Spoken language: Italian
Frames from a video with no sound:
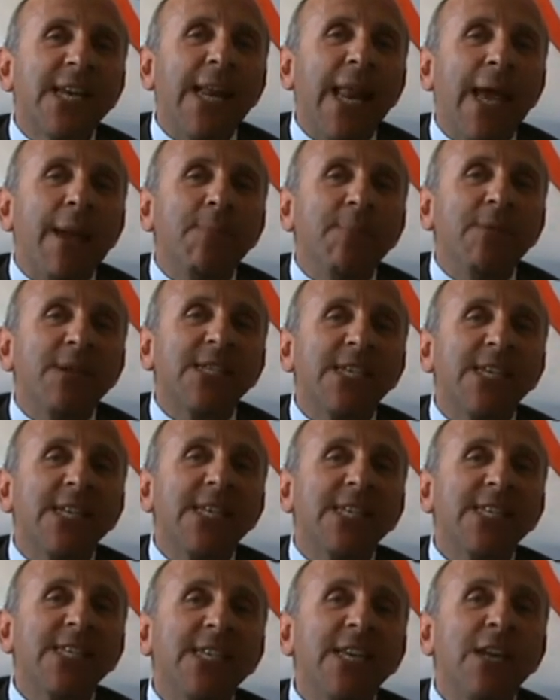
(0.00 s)
club ce
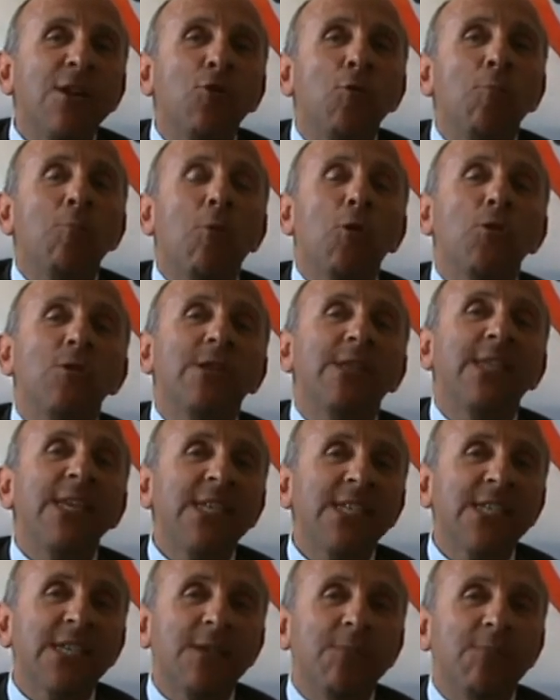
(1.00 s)
ne siano
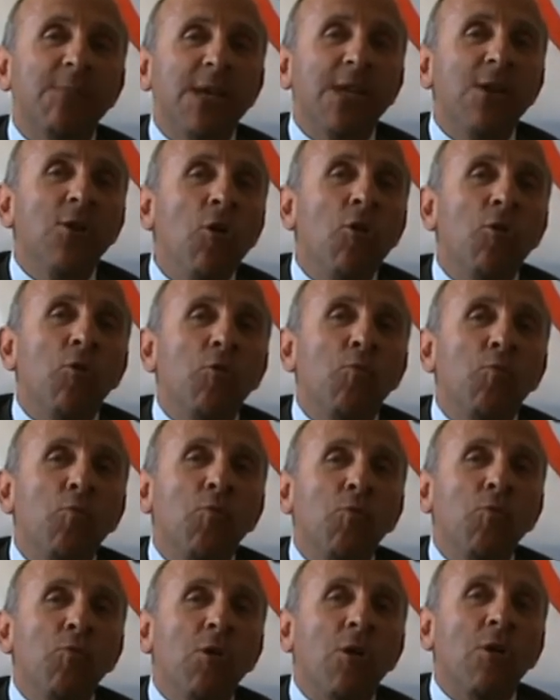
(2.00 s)
moltissimi, non
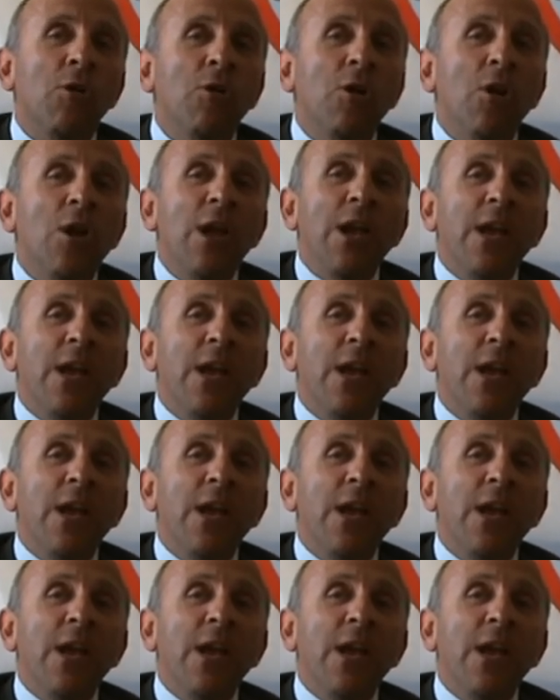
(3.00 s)
uno,